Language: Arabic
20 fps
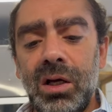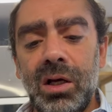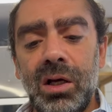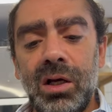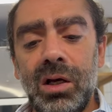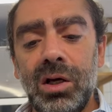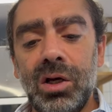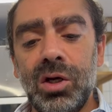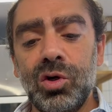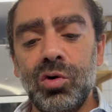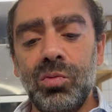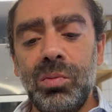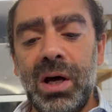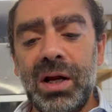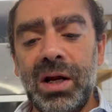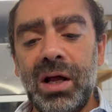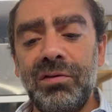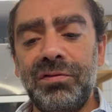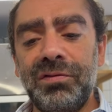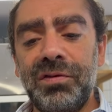آه،
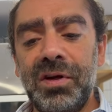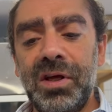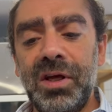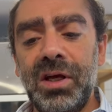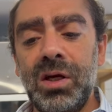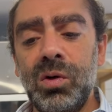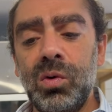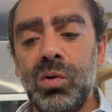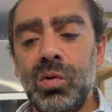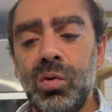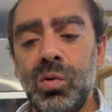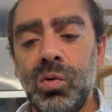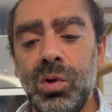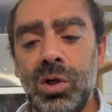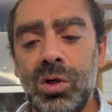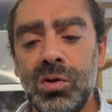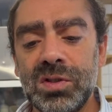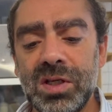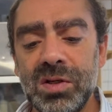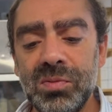روماران فري
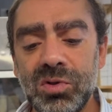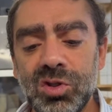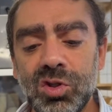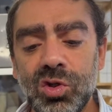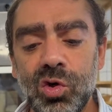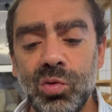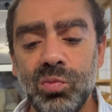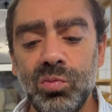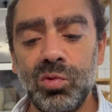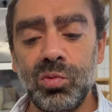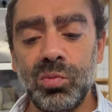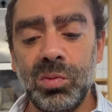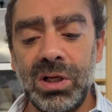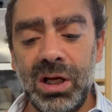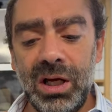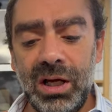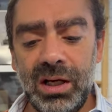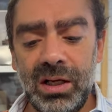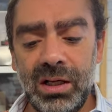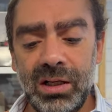وسمسم
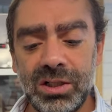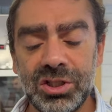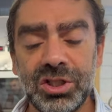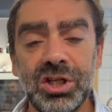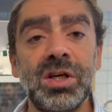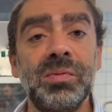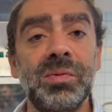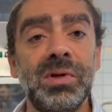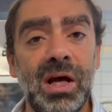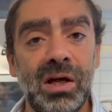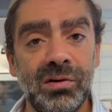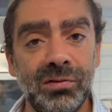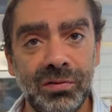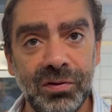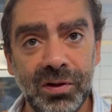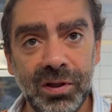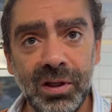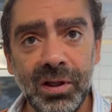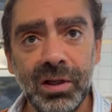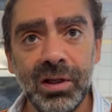وملح جايه من
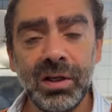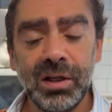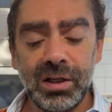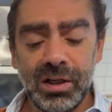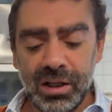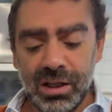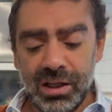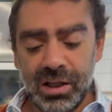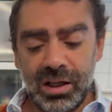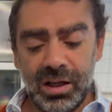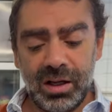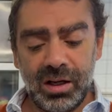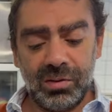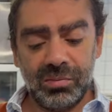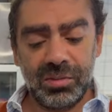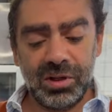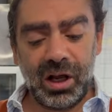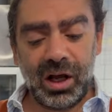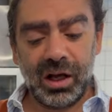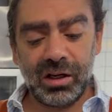انفه آه،
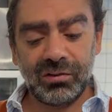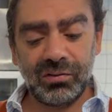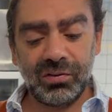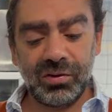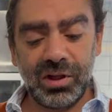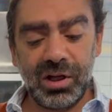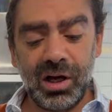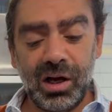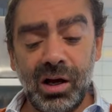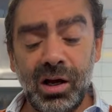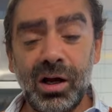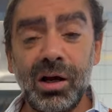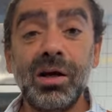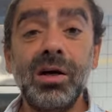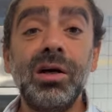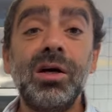بنحط فيها